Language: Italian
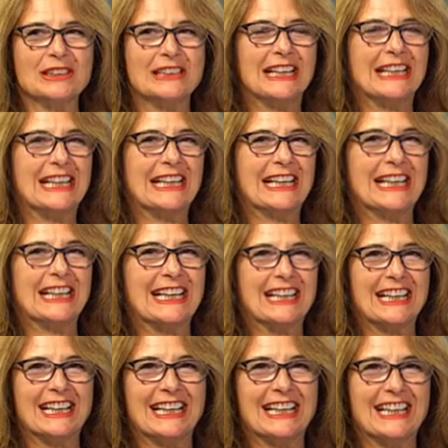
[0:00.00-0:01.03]

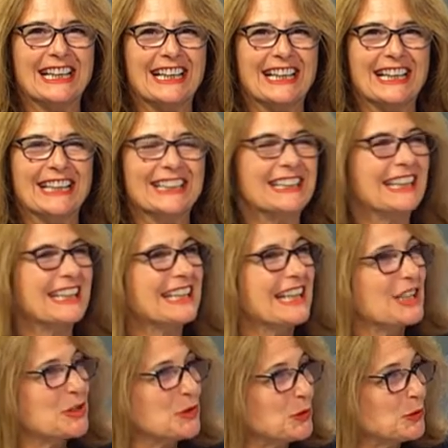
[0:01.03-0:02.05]
nel, nel
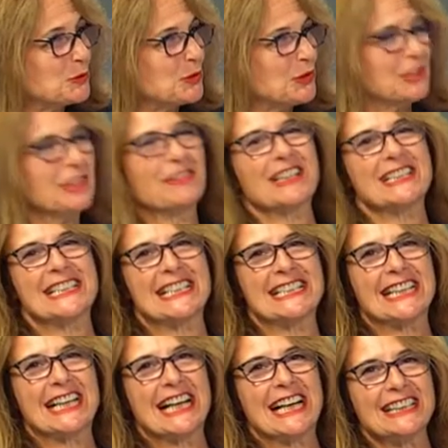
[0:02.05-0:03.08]
riassunto di questa
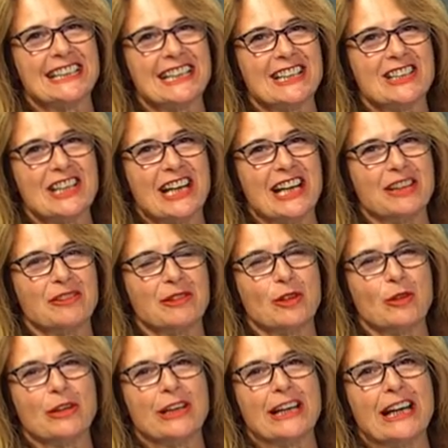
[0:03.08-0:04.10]
serata c'è
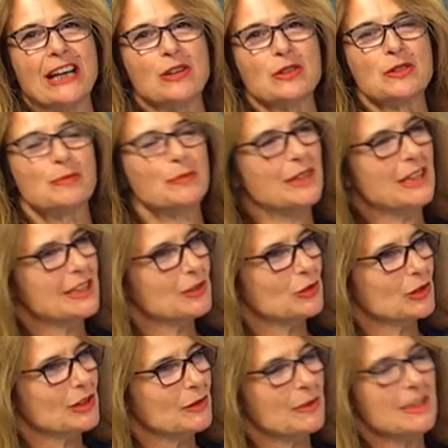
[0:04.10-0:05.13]
quello che è lo
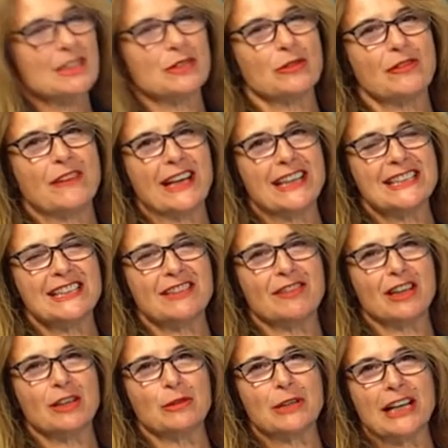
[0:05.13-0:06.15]
spirito di questo
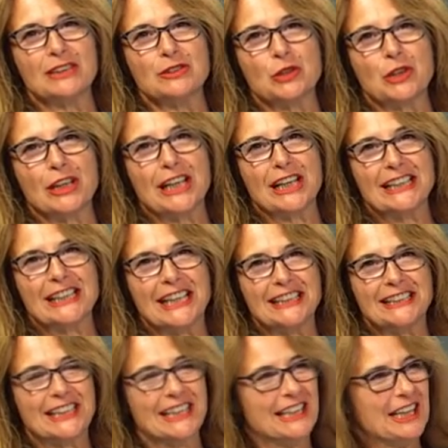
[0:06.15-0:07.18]
festival, un altro
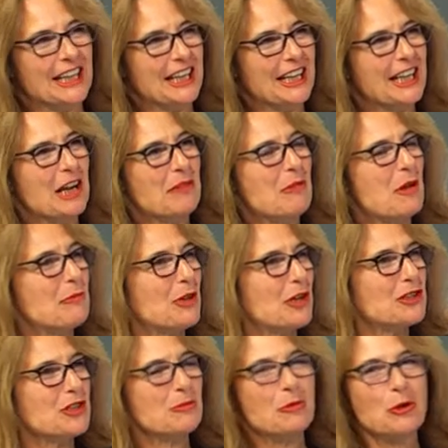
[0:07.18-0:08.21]
ingrediente che a me
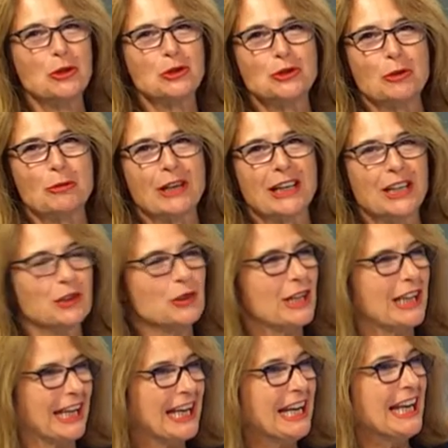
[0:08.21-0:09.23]
piace molto ma credo
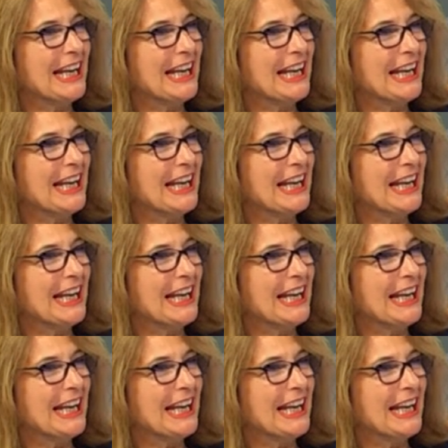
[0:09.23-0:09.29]
che